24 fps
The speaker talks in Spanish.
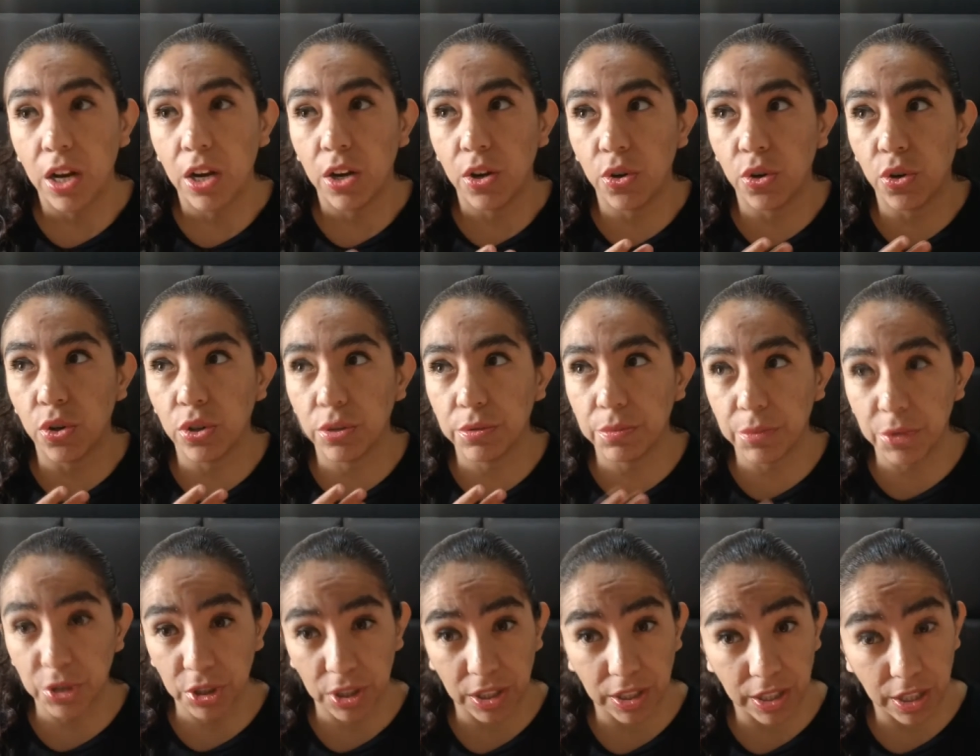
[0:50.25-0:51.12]
Los
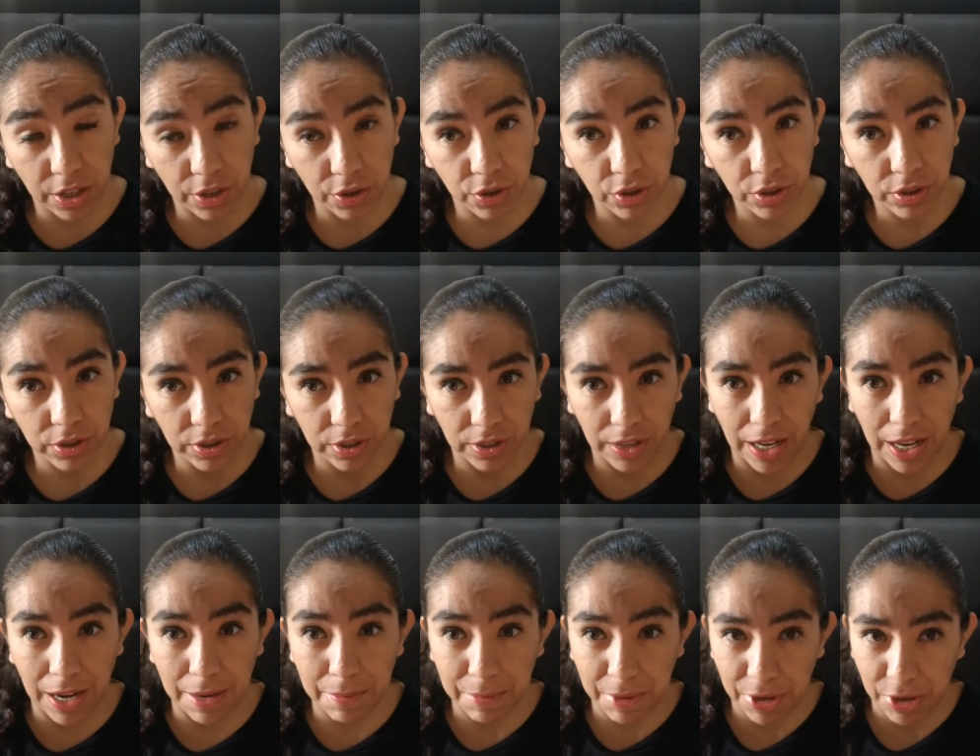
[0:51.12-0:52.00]
mosqueteros,
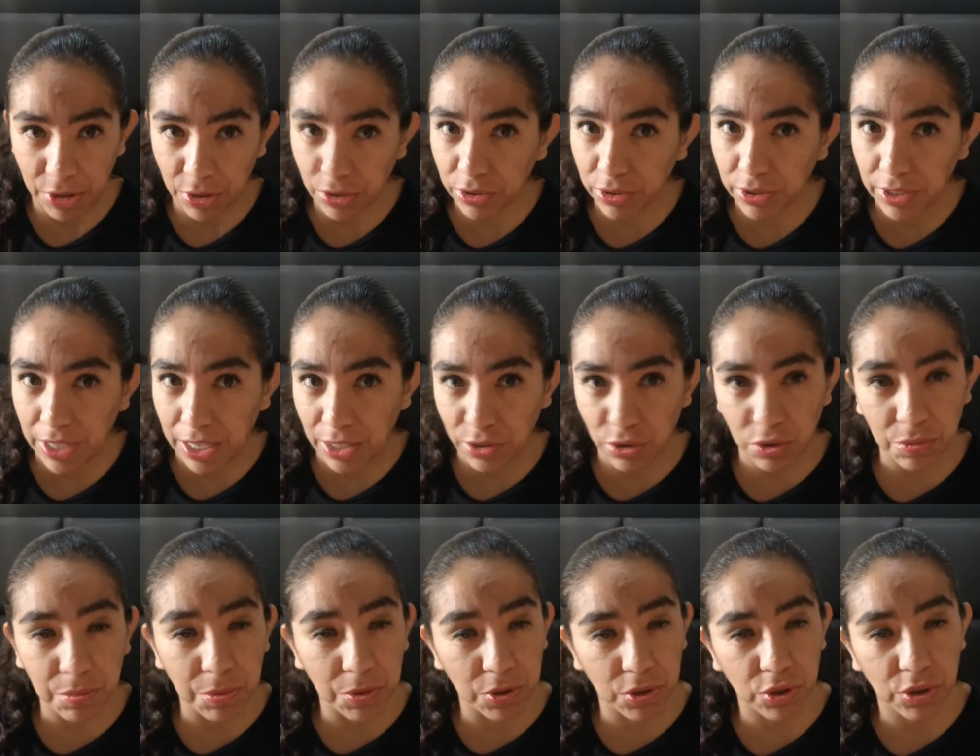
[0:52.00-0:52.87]
al menos a
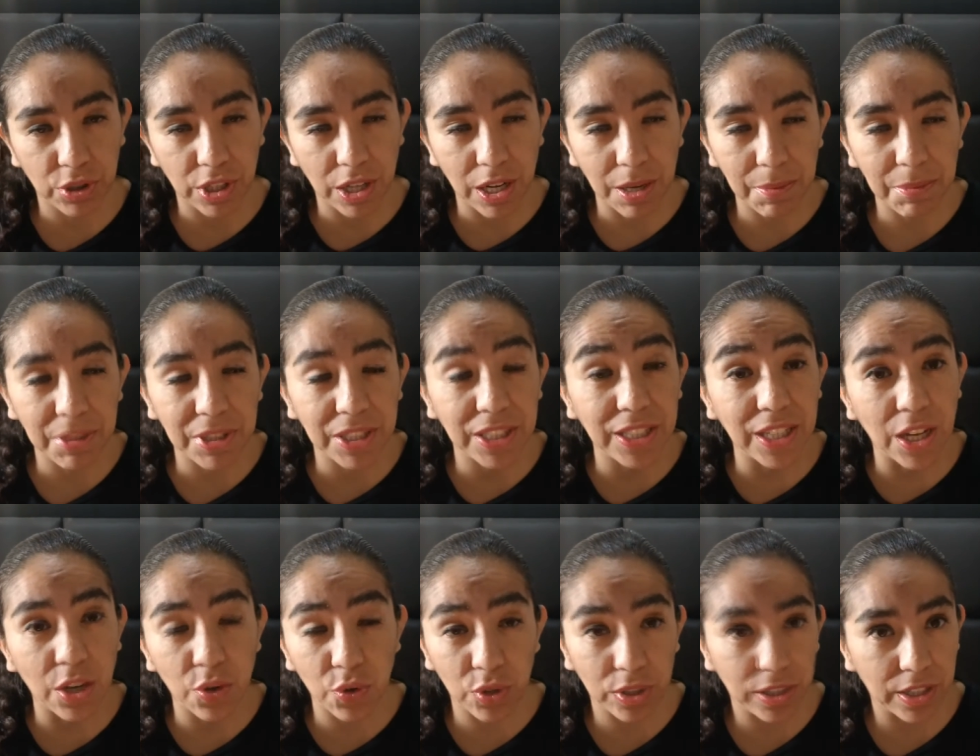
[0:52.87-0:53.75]
tus portos y
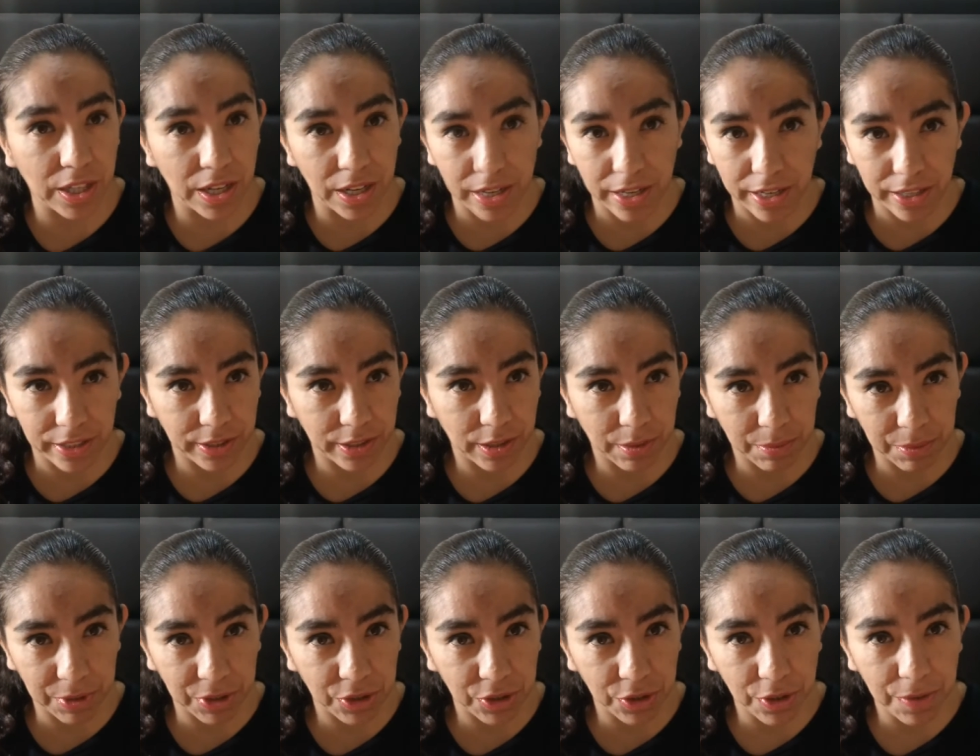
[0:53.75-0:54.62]
ya no están en el
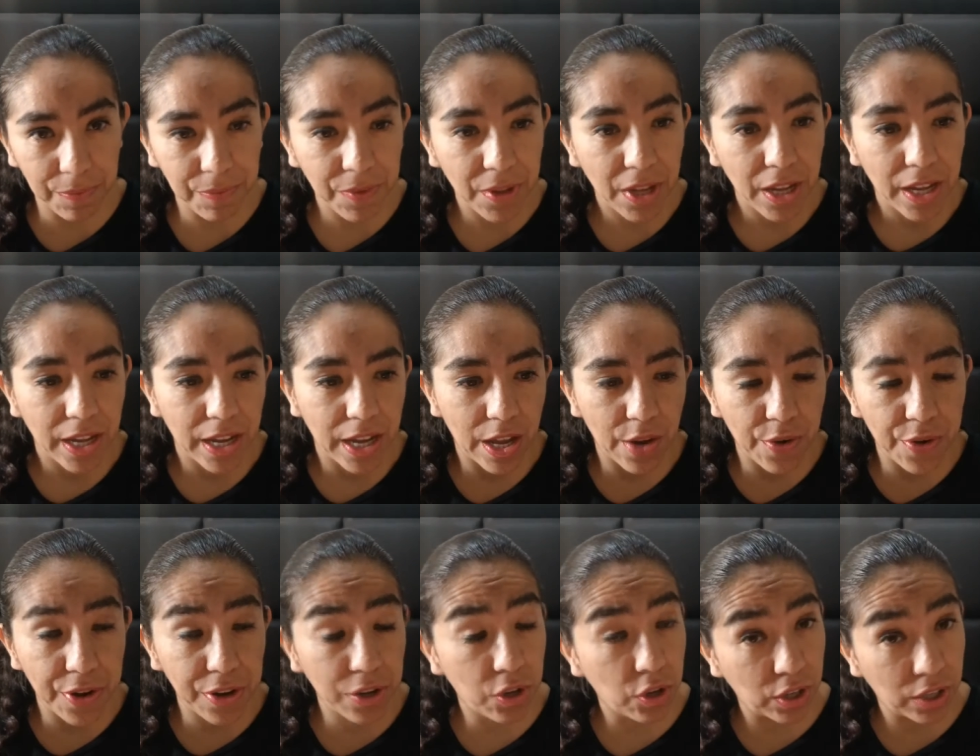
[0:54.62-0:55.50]
servicio. El
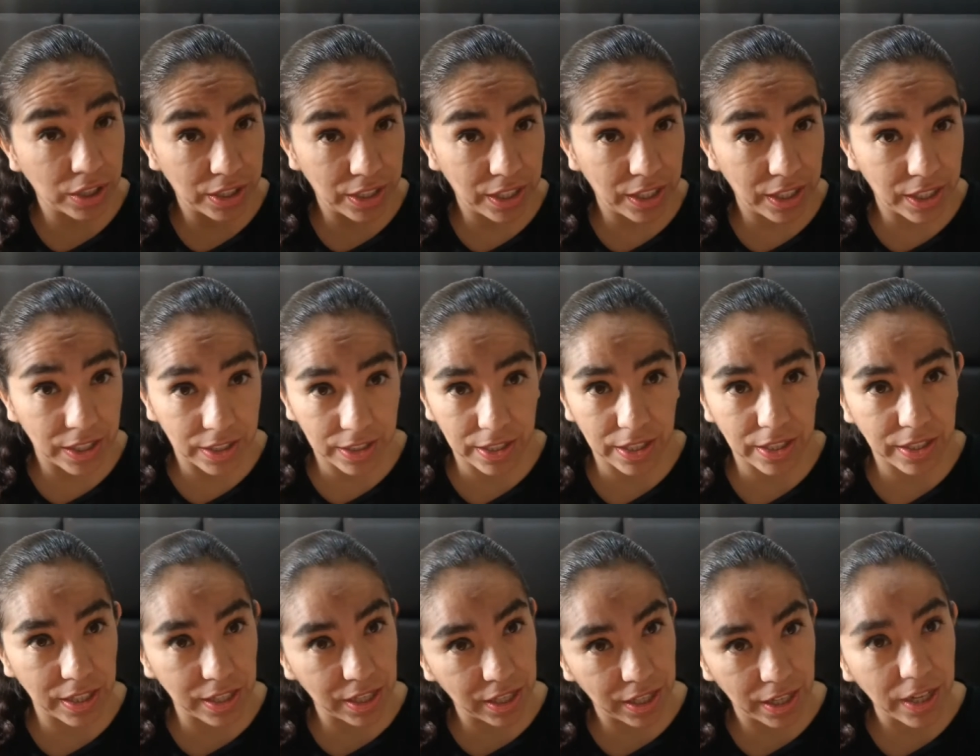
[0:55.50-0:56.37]
único que sigue es
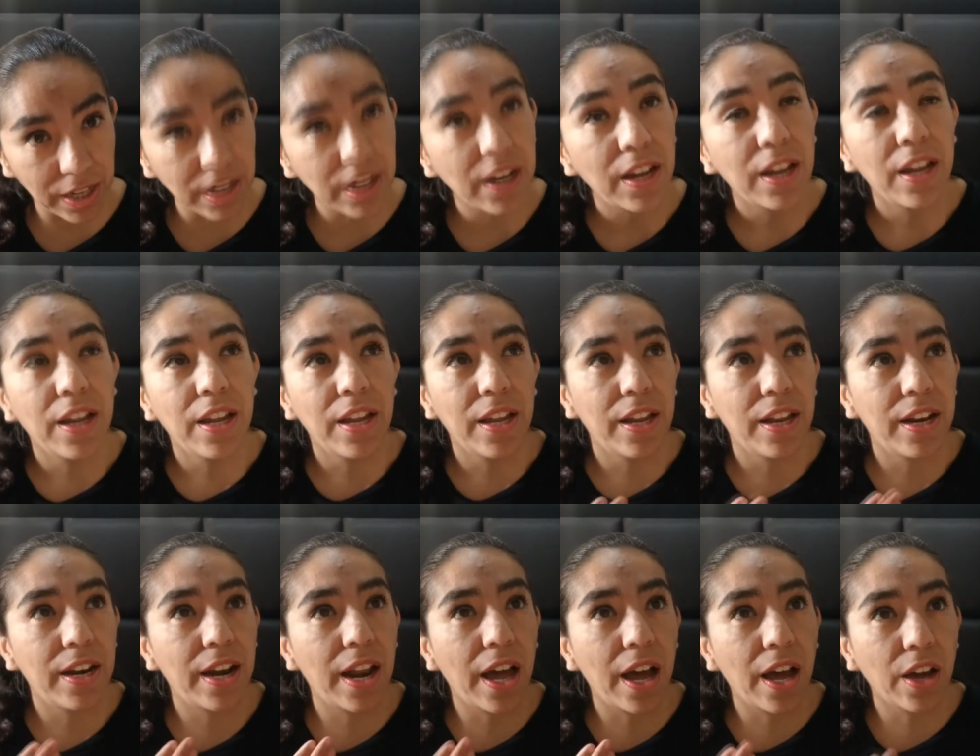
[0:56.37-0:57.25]
D'Artagnan.
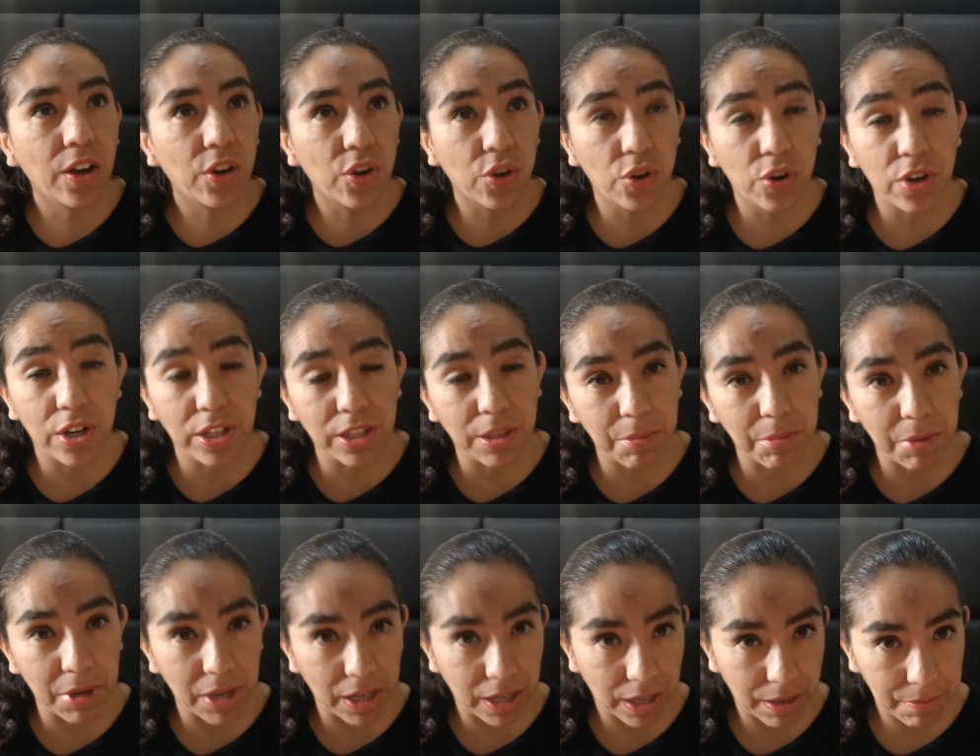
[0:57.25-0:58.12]
La corona
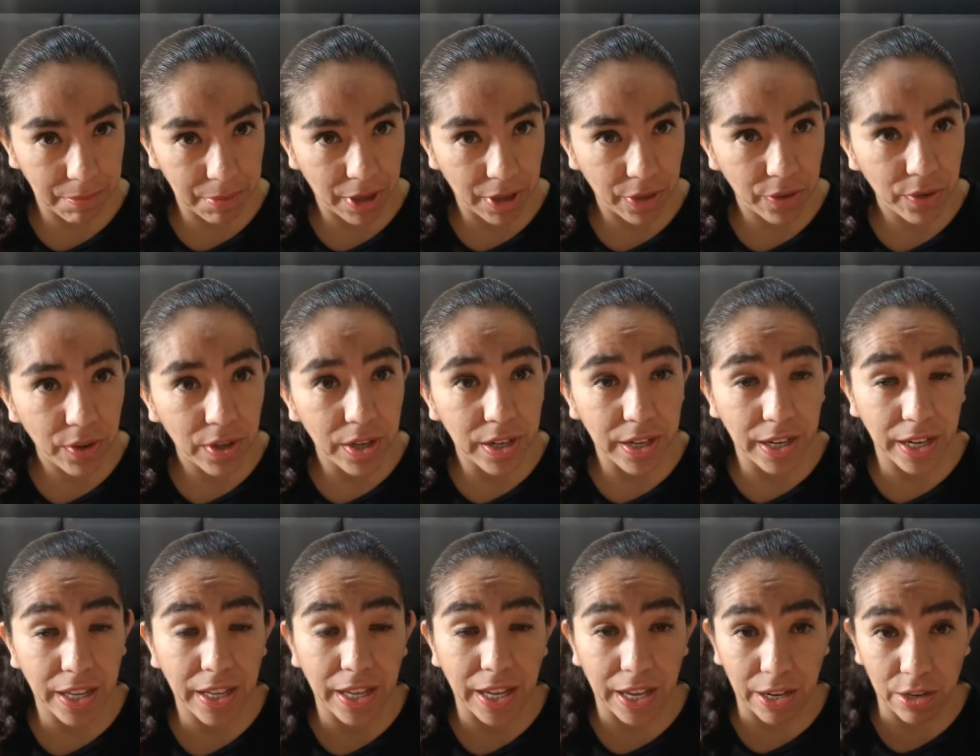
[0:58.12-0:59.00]
también ha cambiado, el
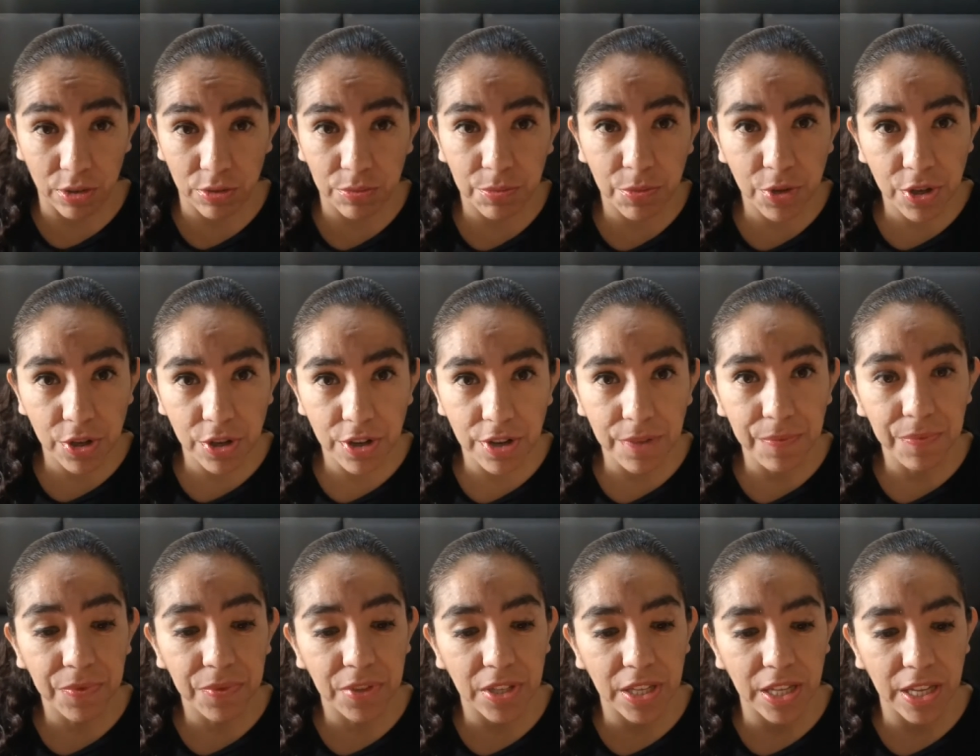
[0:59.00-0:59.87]
rey Carlos murió
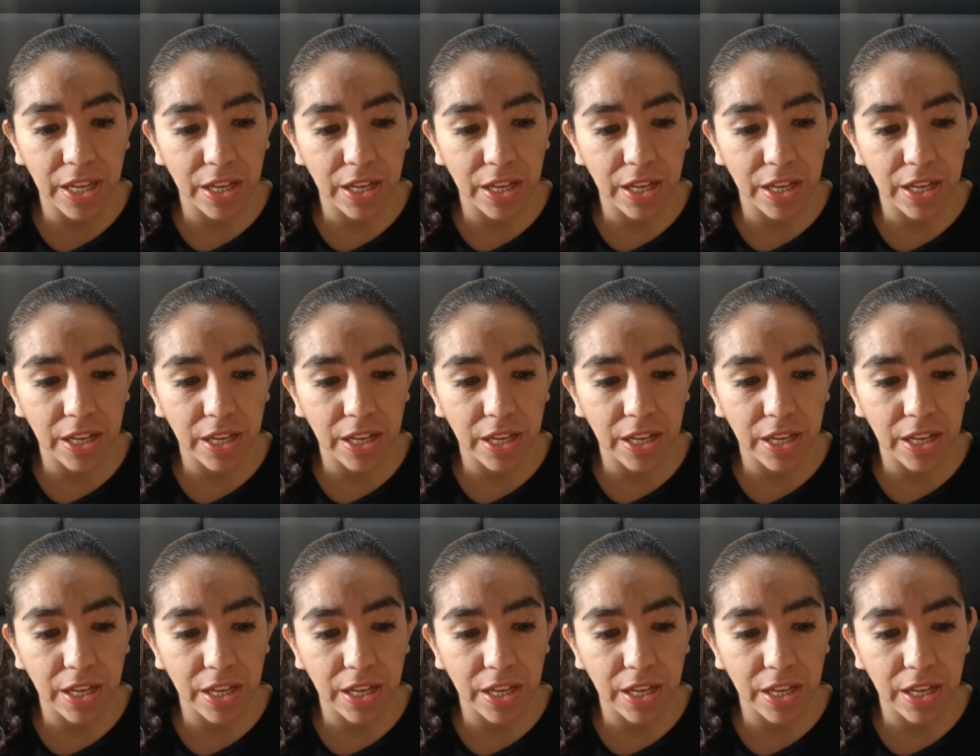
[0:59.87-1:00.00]
y